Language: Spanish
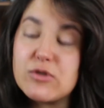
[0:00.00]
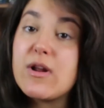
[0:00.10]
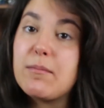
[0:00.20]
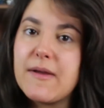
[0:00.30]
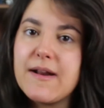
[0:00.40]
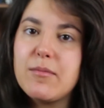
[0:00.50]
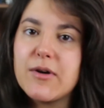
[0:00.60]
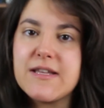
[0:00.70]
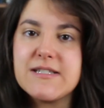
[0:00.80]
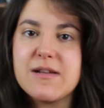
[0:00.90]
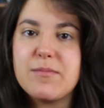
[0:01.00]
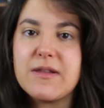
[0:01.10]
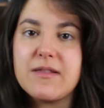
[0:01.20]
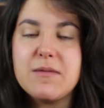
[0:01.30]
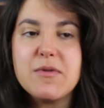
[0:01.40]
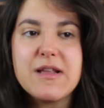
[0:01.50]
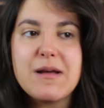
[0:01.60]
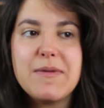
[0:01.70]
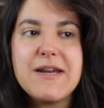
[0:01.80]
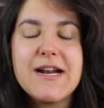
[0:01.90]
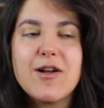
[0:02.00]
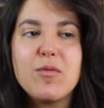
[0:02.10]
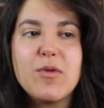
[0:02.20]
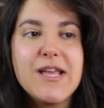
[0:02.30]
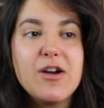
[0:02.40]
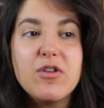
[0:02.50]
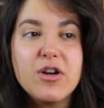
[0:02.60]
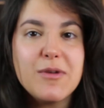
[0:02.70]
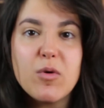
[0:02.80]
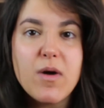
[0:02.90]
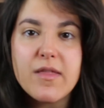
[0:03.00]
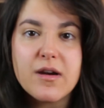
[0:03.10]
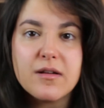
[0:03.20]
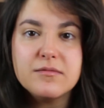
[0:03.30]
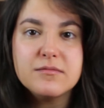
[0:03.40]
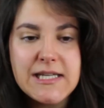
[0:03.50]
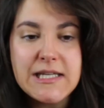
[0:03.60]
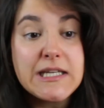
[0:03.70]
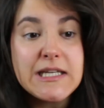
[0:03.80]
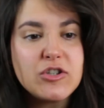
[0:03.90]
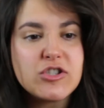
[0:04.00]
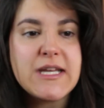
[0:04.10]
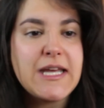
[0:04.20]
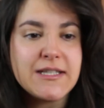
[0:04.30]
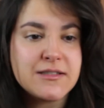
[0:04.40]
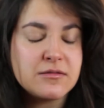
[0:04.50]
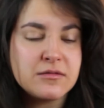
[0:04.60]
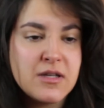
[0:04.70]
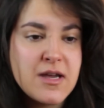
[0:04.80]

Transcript: Es una pena porque desde el principio de la peli era como hay algo que no me cuadra y no sé qué es.